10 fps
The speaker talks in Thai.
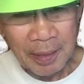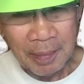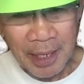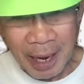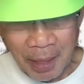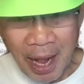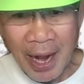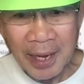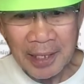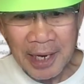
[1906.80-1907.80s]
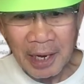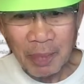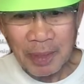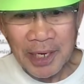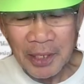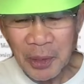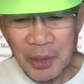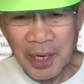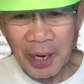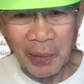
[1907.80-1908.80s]
มันทำได้เนื่องจากว่าประชาชน
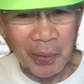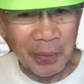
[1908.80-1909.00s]
เขา